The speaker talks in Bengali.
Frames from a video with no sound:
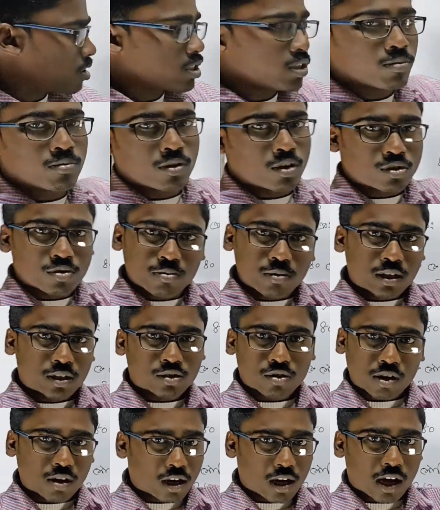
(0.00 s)
সসীম দশমিক
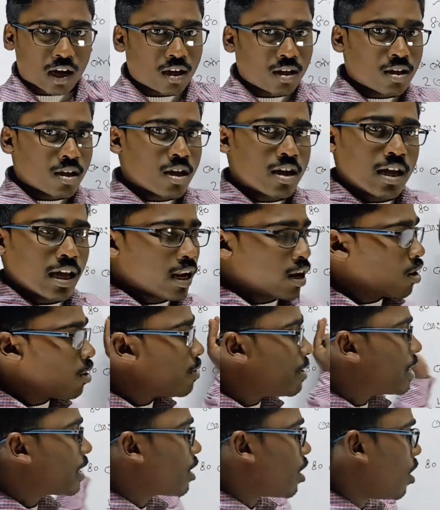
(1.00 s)
সংখ্যা
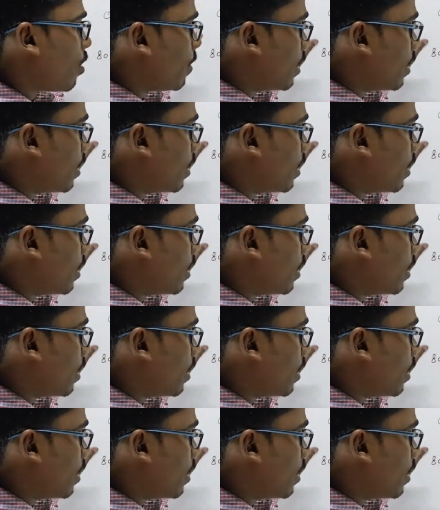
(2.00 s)
এরকম লিখলে